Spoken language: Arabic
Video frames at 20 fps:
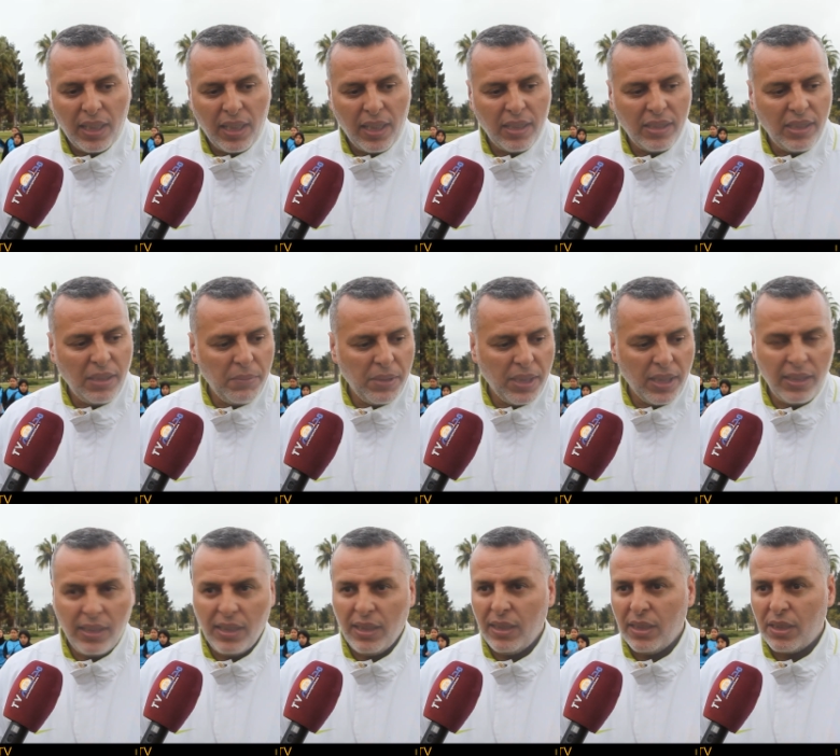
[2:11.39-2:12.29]
العظيم
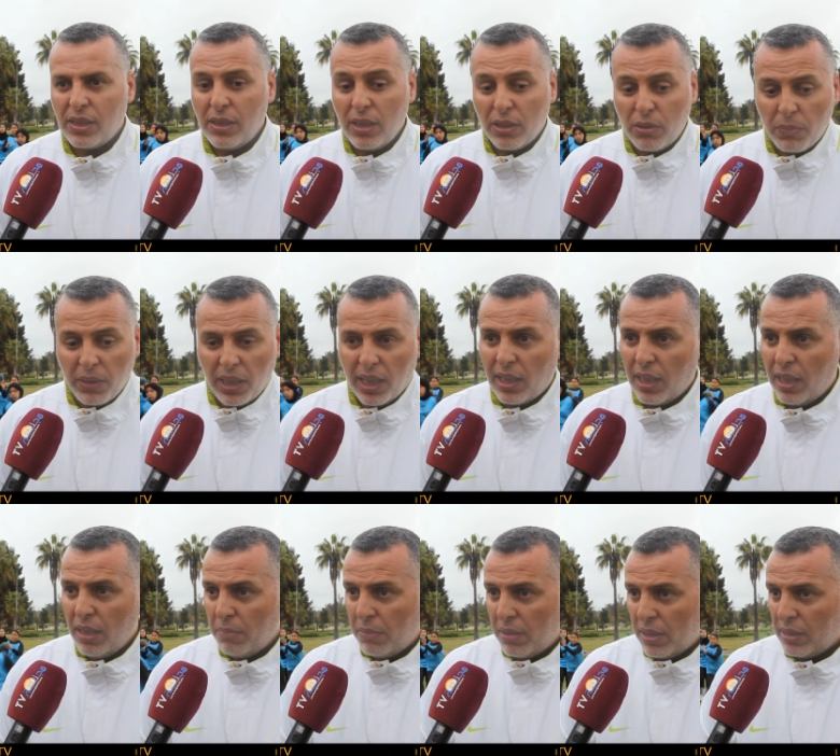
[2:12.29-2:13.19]
يعني شدتهم غير
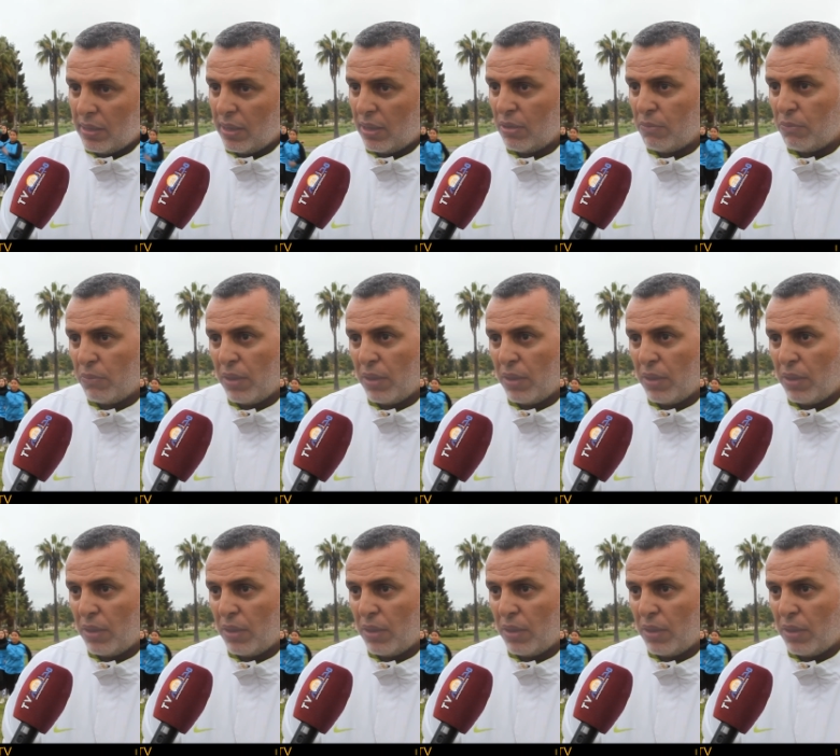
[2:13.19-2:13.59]
على البلاد ديالهم